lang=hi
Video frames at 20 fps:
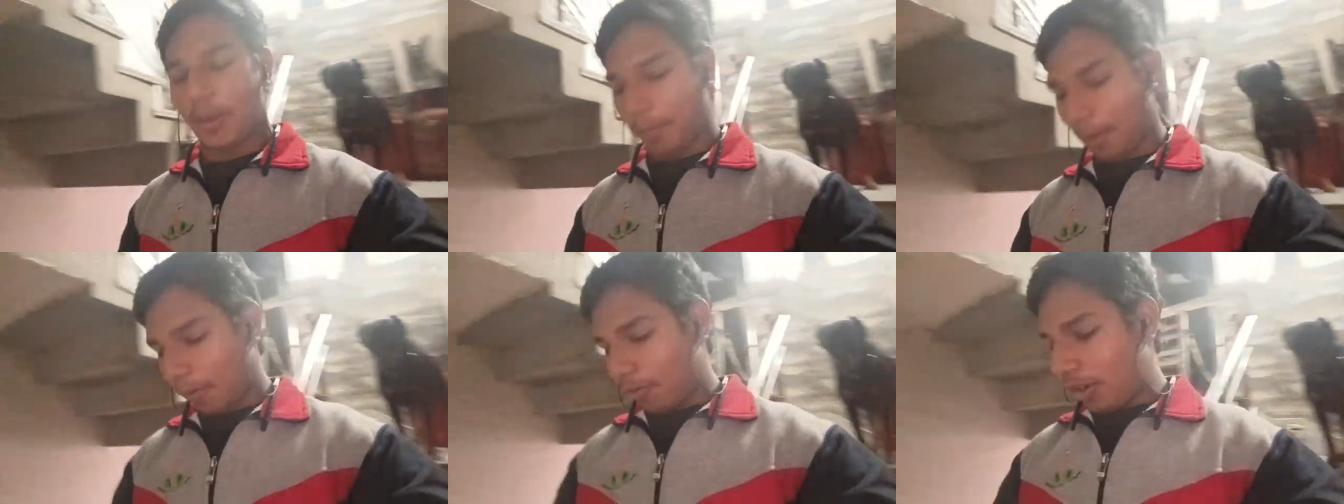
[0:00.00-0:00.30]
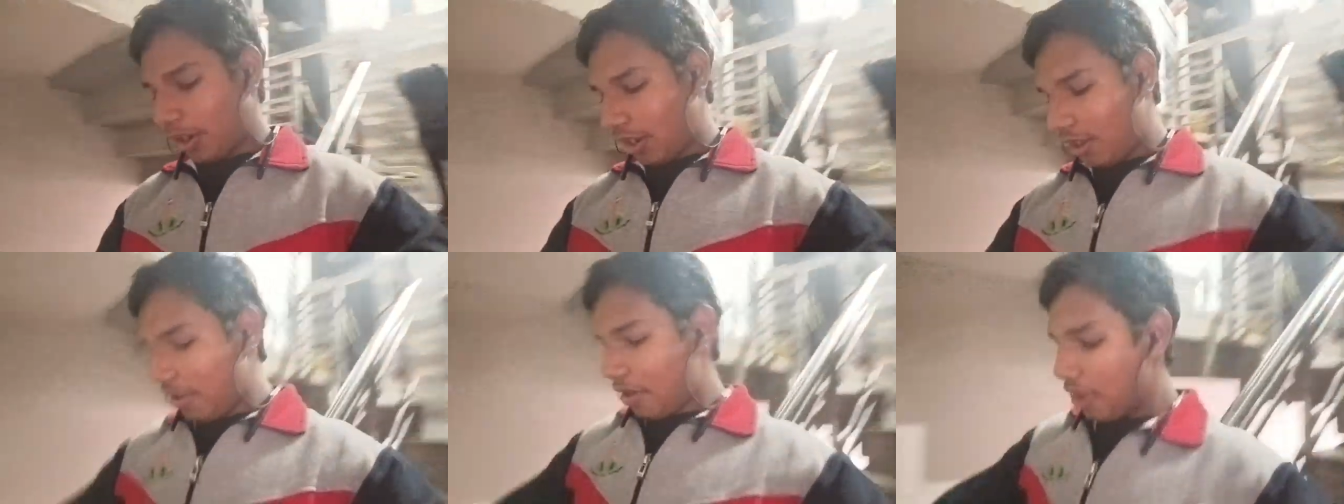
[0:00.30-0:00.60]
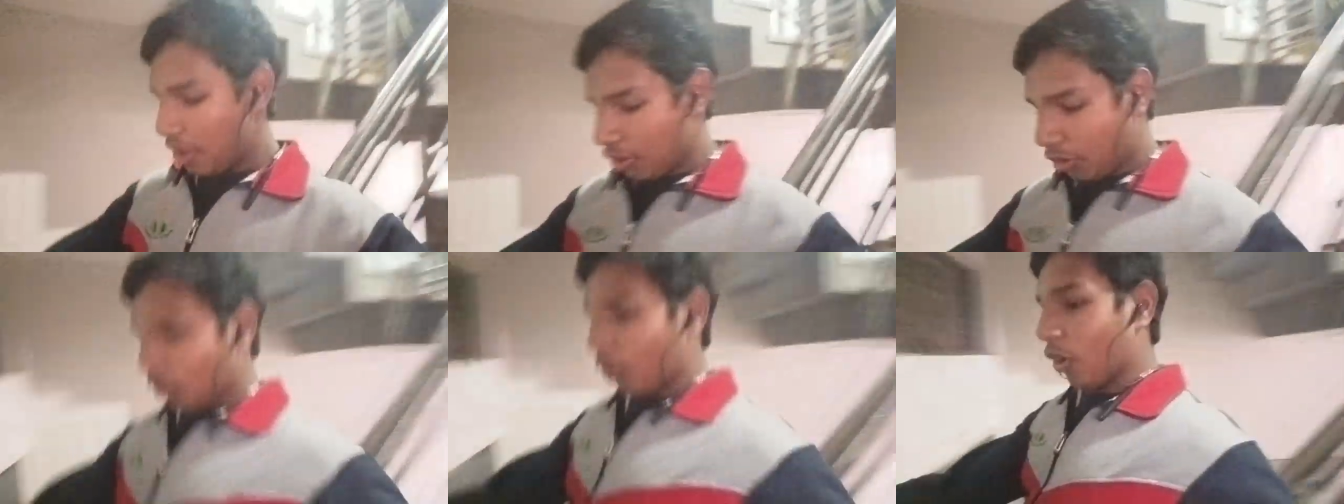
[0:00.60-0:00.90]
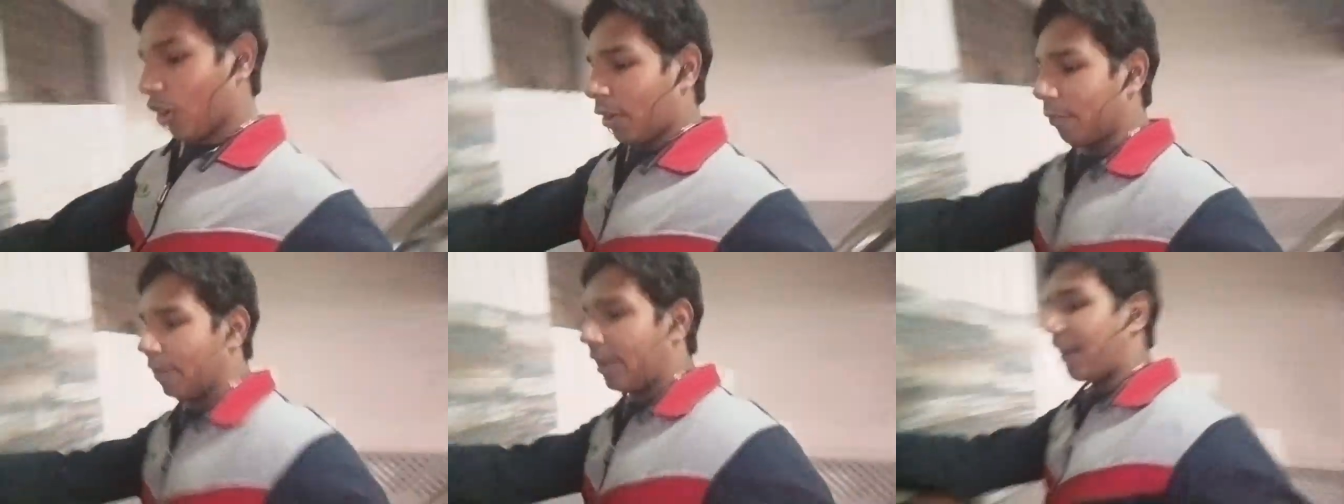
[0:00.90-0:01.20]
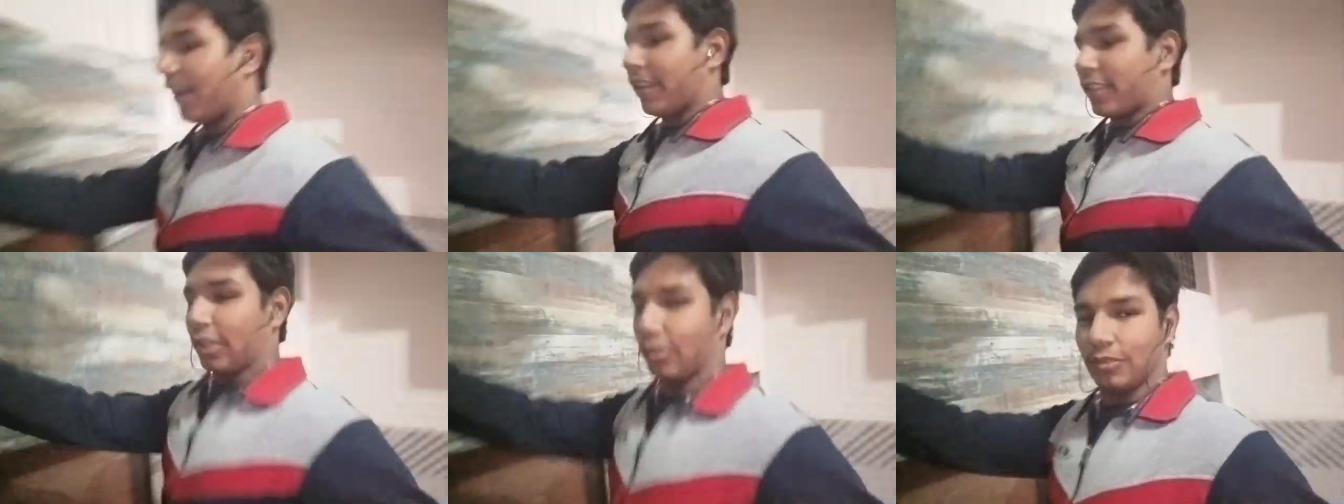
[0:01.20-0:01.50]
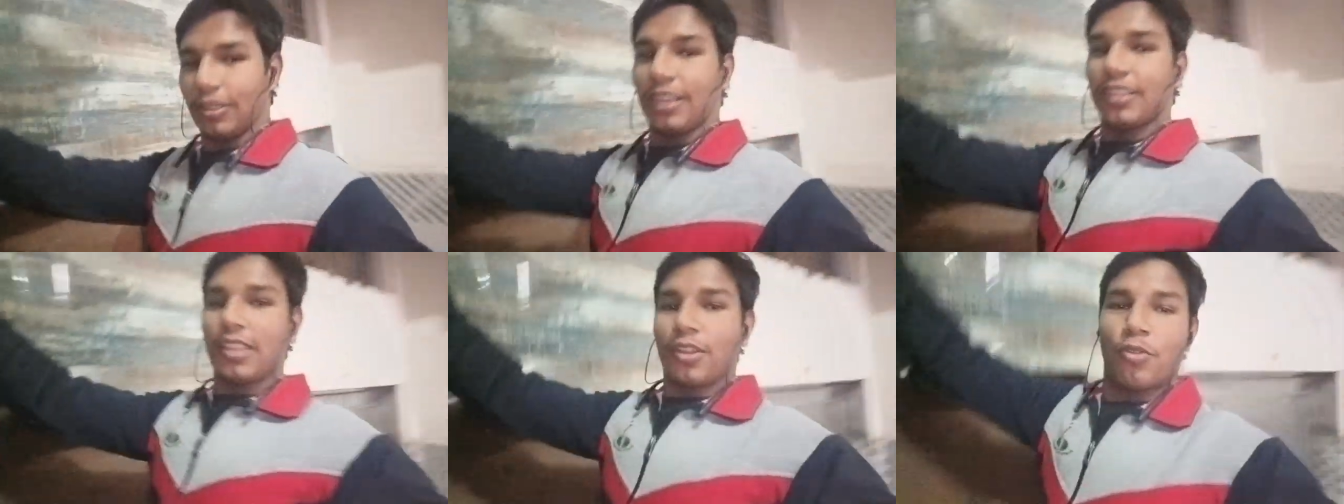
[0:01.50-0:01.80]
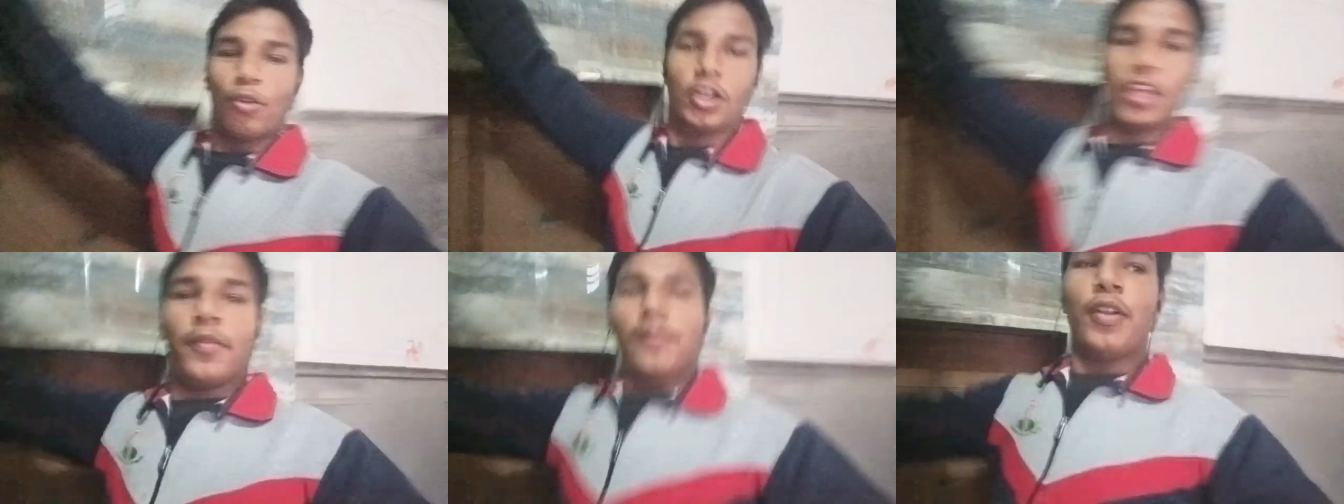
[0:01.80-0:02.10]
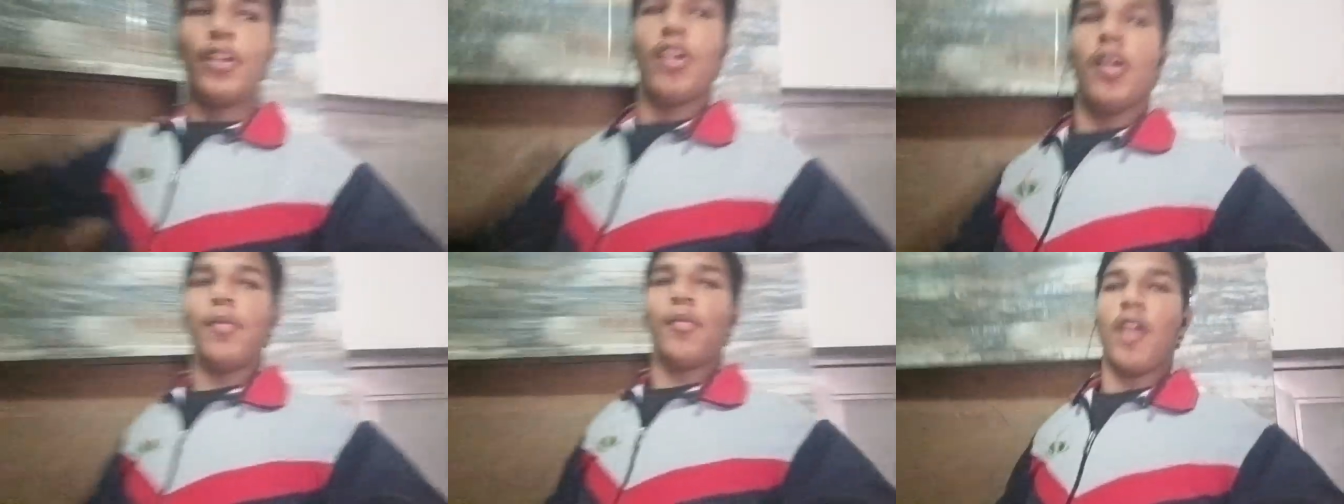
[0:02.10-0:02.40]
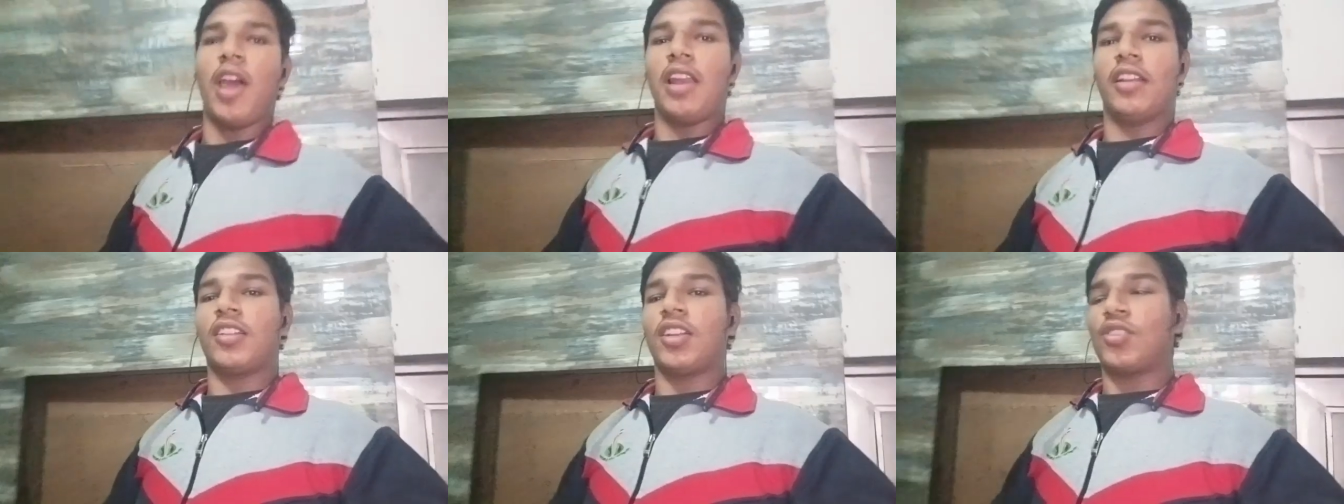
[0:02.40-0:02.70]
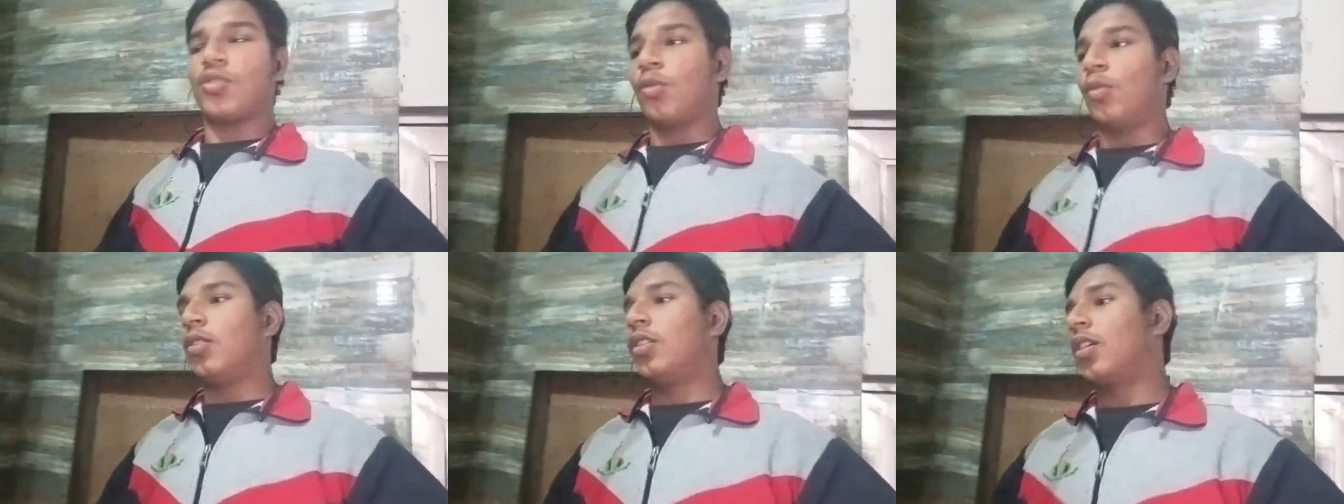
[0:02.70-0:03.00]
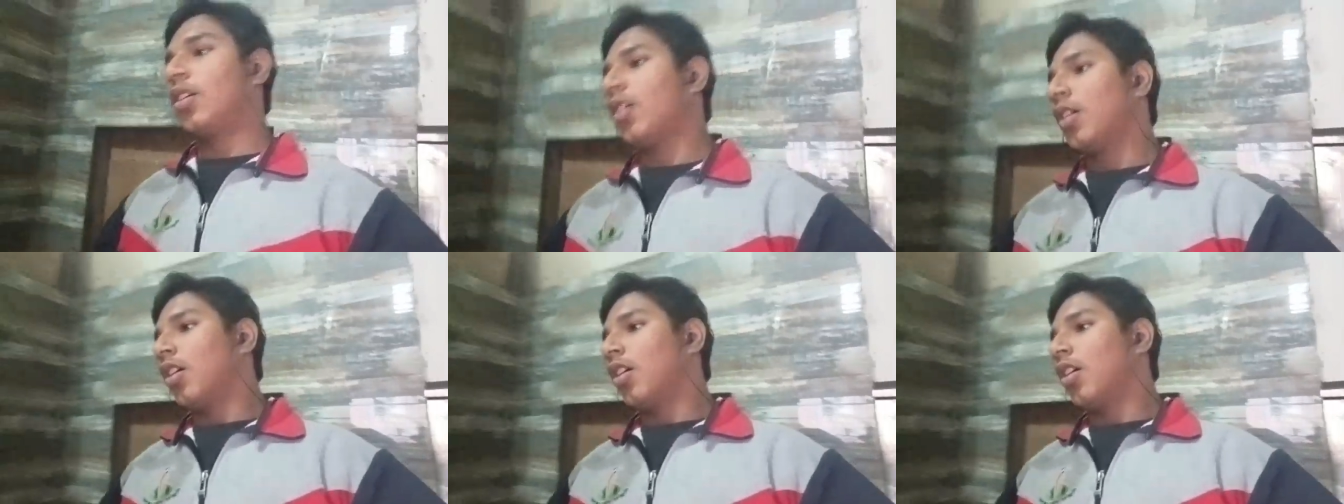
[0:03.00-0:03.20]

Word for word: कर पाऊंगा क्योंकि मैं करता हूँ ज़्यादातर रोड की वीडियो मोबाइल पे शूट